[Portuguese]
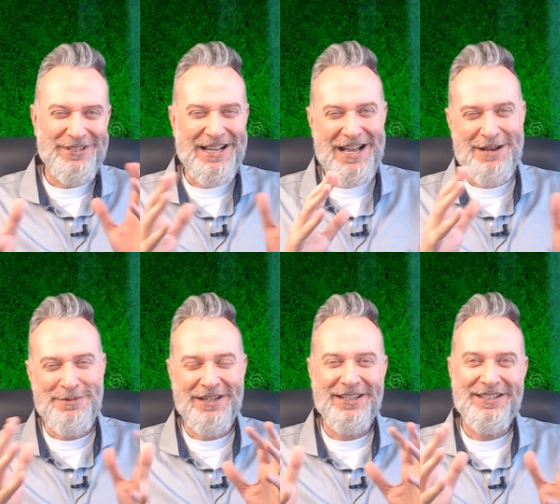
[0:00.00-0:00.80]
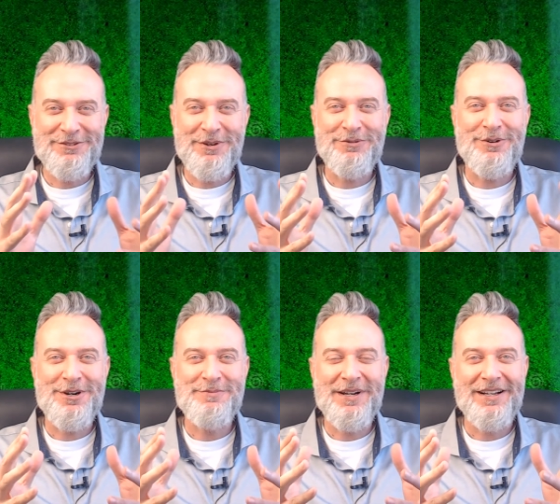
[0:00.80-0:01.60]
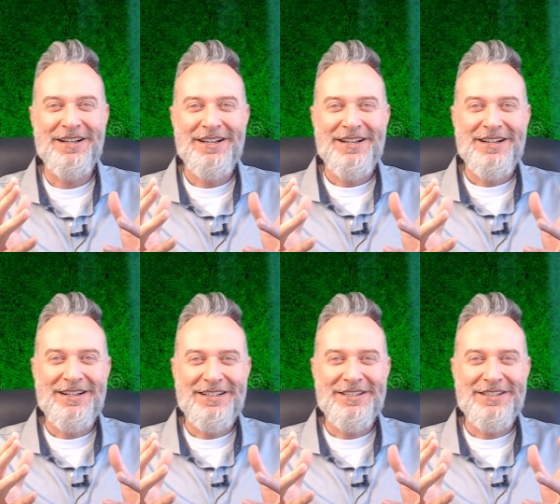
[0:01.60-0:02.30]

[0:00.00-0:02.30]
acaba né, de uma forma, uh,